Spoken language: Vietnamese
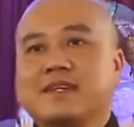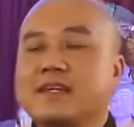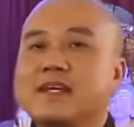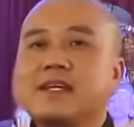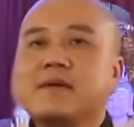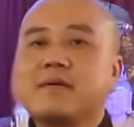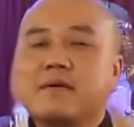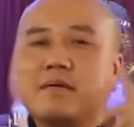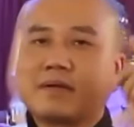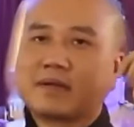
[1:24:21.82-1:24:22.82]
Cho nên đó,
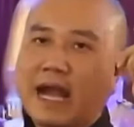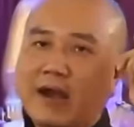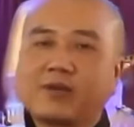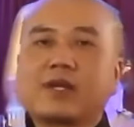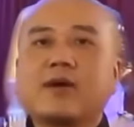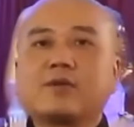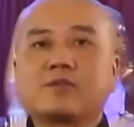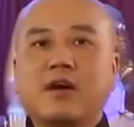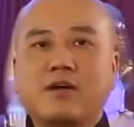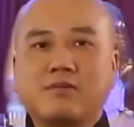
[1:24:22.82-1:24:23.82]
cạo cái
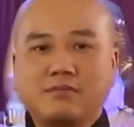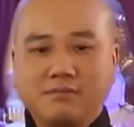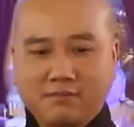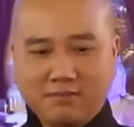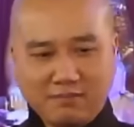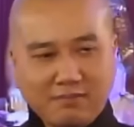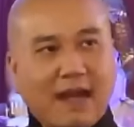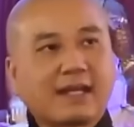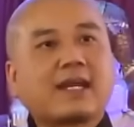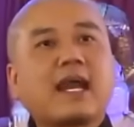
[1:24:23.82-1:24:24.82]
đầu tròn,
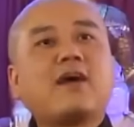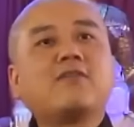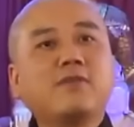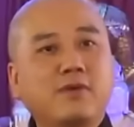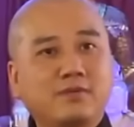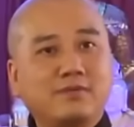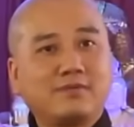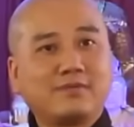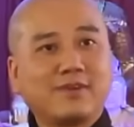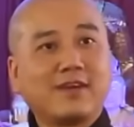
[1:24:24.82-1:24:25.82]
mặc cái áo vuông,
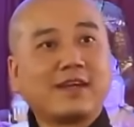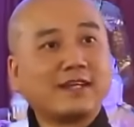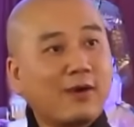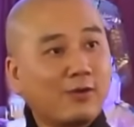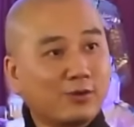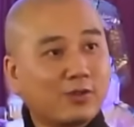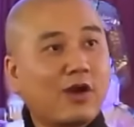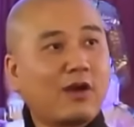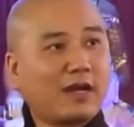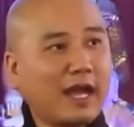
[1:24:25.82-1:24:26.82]
gọi là đầu
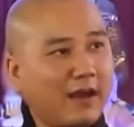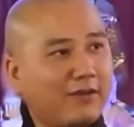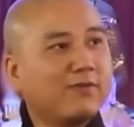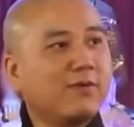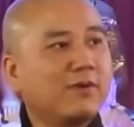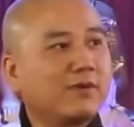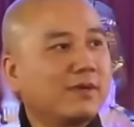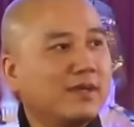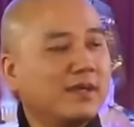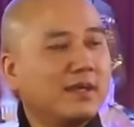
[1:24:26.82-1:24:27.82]
tròn áo vuông,
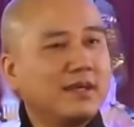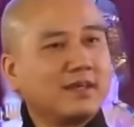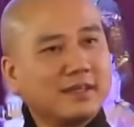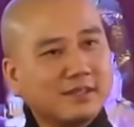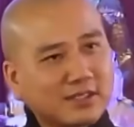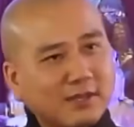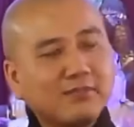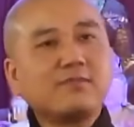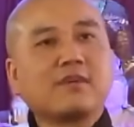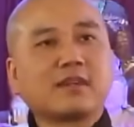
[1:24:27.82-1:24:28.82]
nhưng
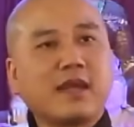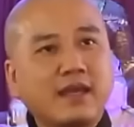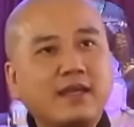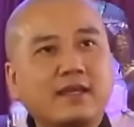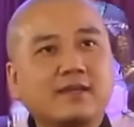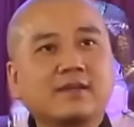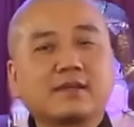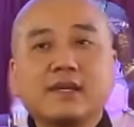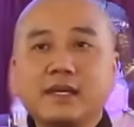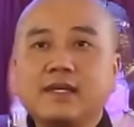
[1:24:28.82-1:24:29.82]
sống và thể hiện
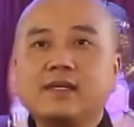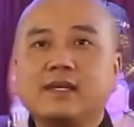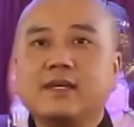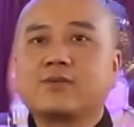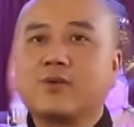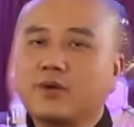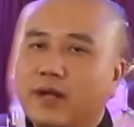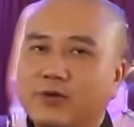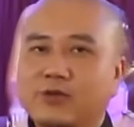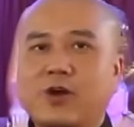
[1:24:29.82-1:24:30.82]
được cái ý nghĩa của
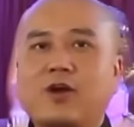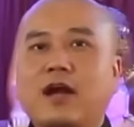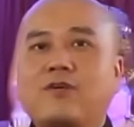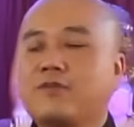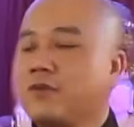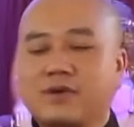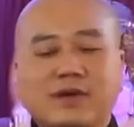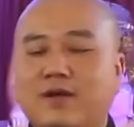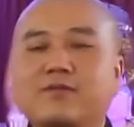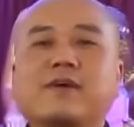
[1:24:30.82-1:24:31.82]
đầu tròn áo vuông
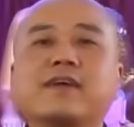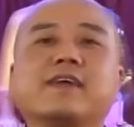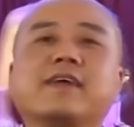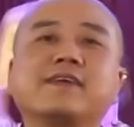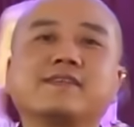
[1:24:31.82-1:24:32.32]
không phải vậy.